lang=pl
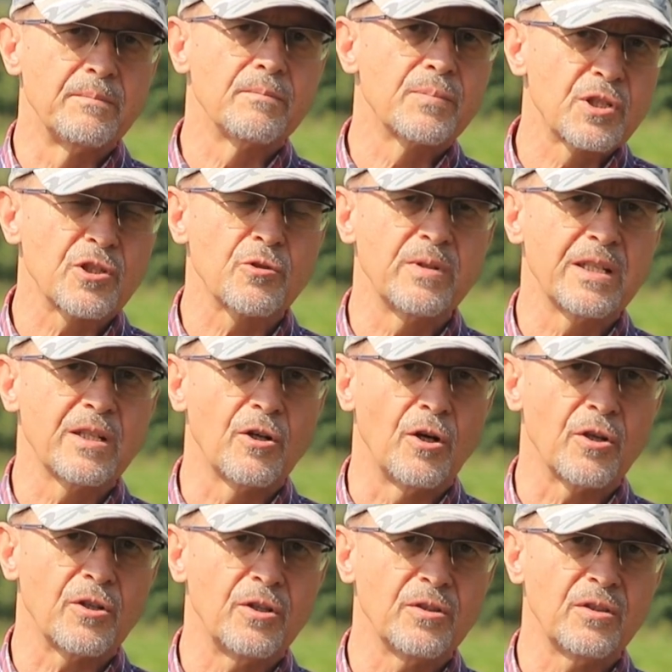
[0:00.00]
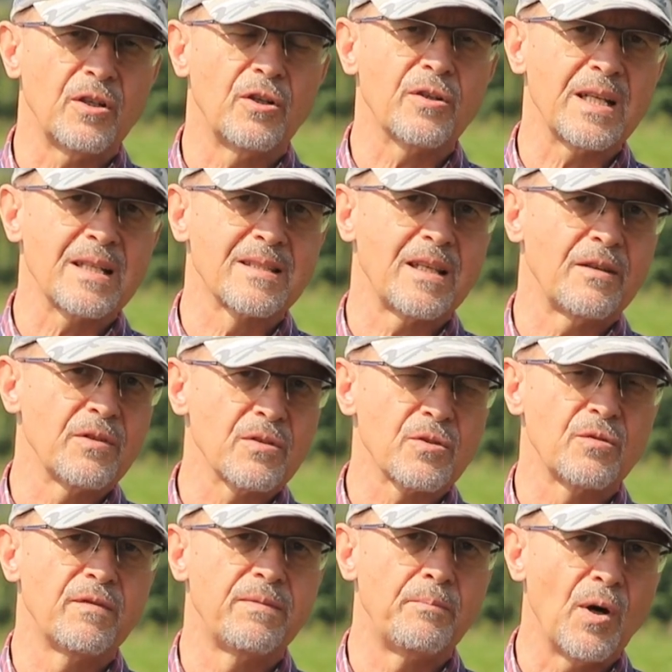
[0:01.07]
y, przyszłych koron oraz
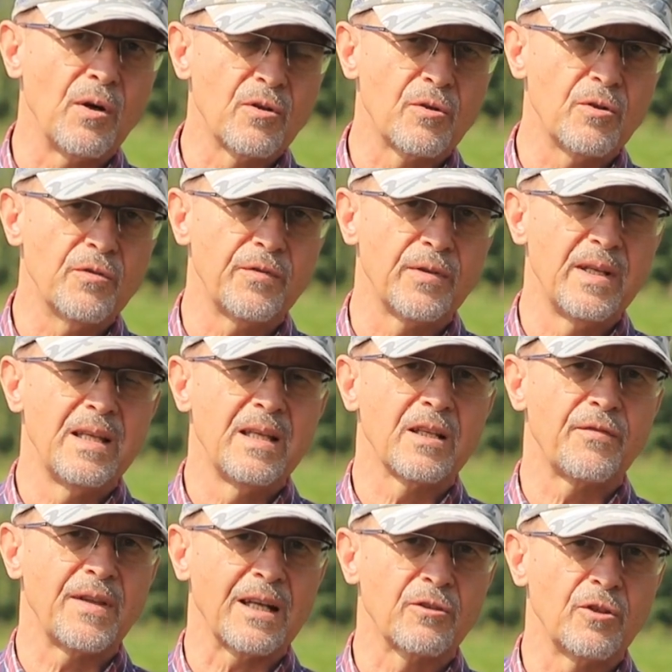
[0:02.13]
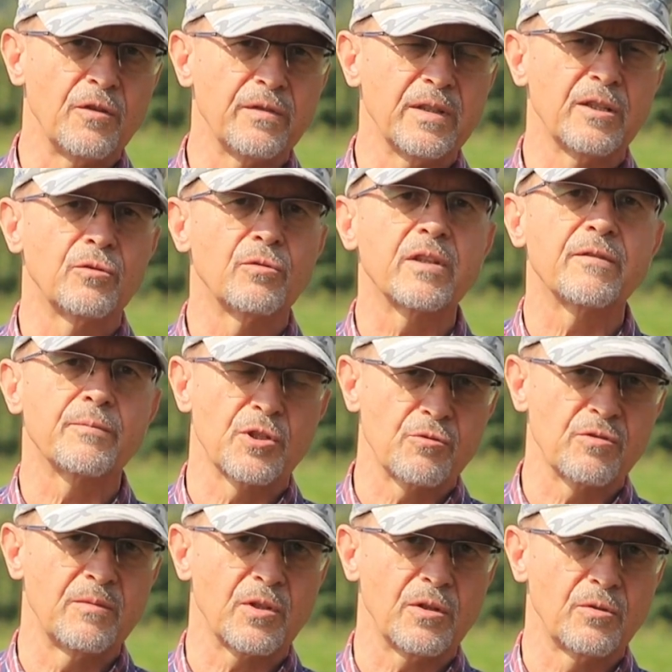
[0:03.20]
zawiązków pąków kwiatowych, które w
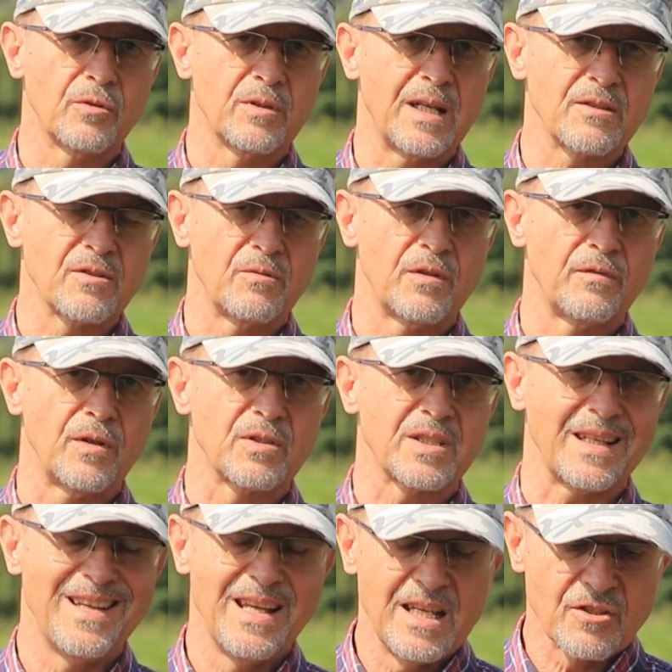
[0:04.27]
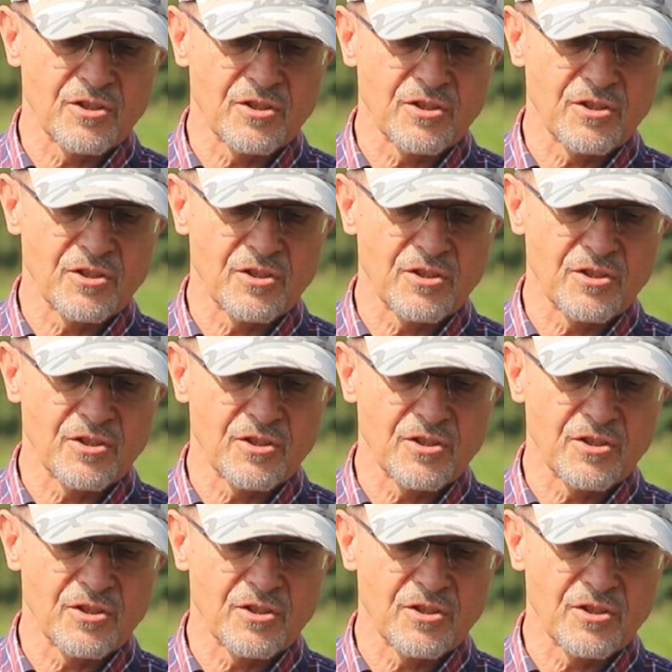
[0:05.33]
przyszłym roku dadzą owoce.